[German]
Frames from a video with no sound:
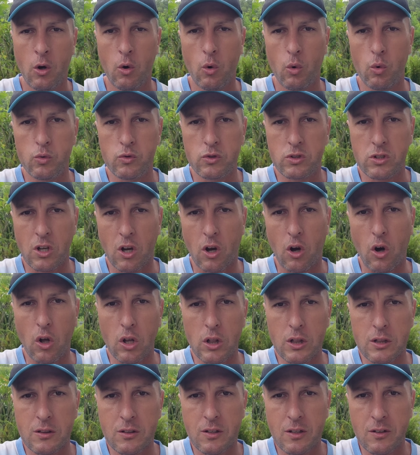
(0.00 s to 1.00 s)

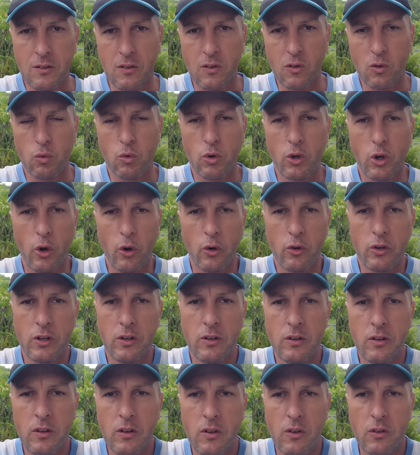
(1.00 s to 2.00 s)
unterhalten zu
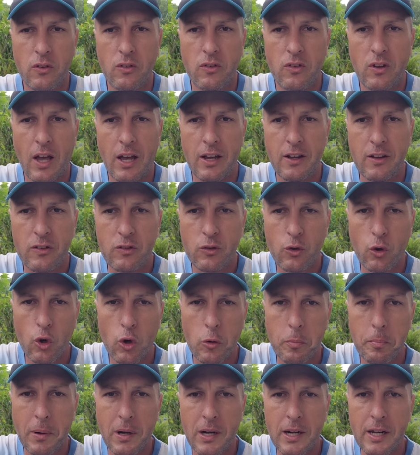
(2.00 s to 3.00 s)
können, also sei es
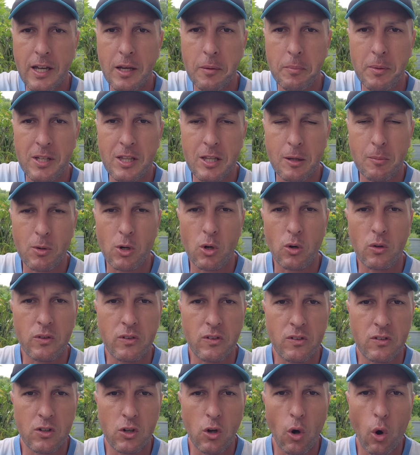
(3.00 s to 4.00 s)
körperlich mit dem
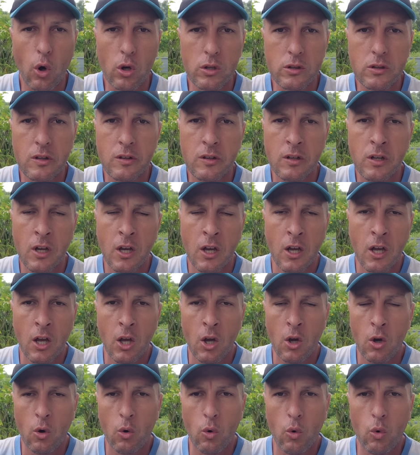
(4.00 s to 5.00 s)
ganzen Garten,
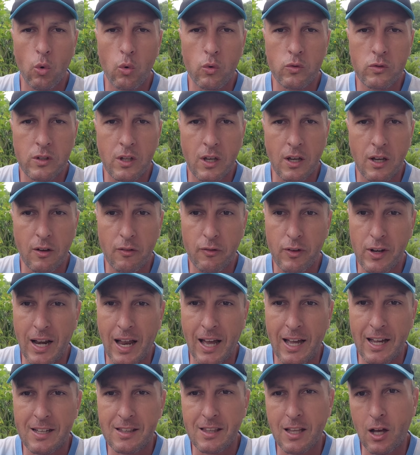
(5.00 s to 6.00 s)
und äh,
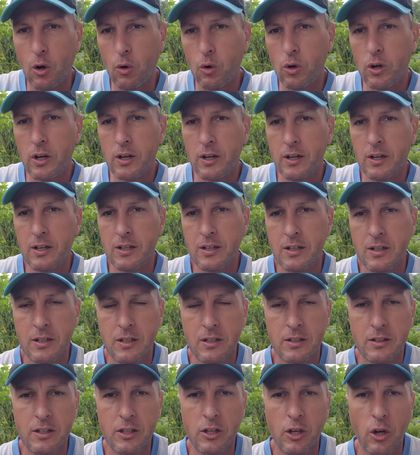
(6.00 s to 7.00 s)
vielleicht auch äh,
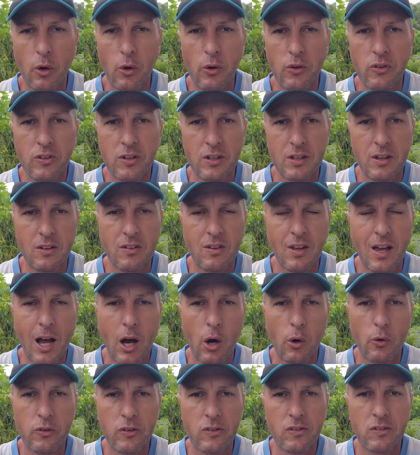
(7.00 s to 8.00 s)
die Größe des
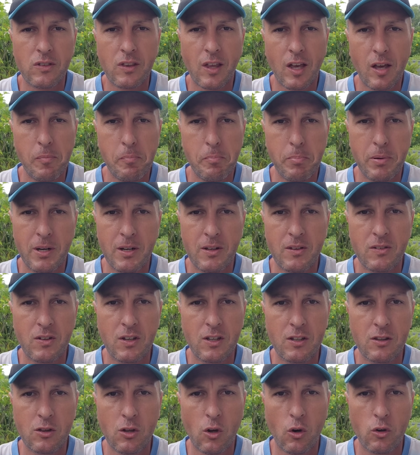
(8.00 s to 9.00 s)
Hauses, Treppen etc.
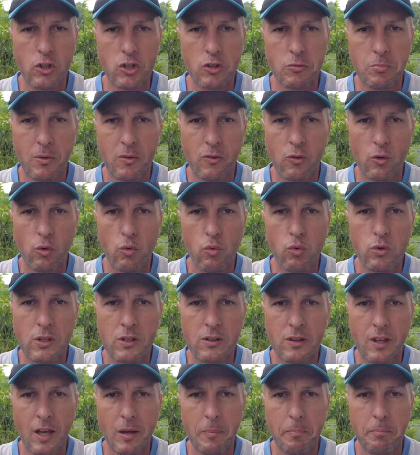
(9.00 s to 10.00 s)
nicht mehr so gut,
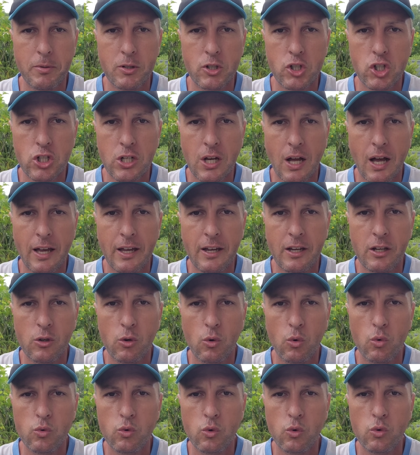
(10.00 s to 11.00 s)
Treppensteigen
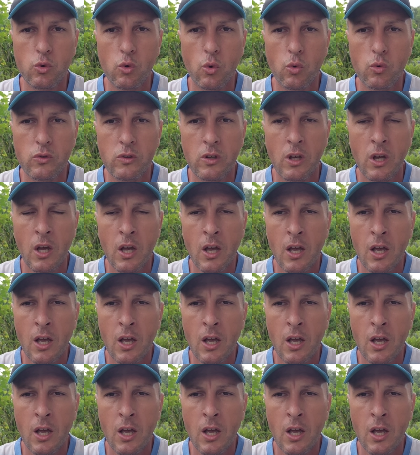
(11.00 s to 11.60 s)
und und und.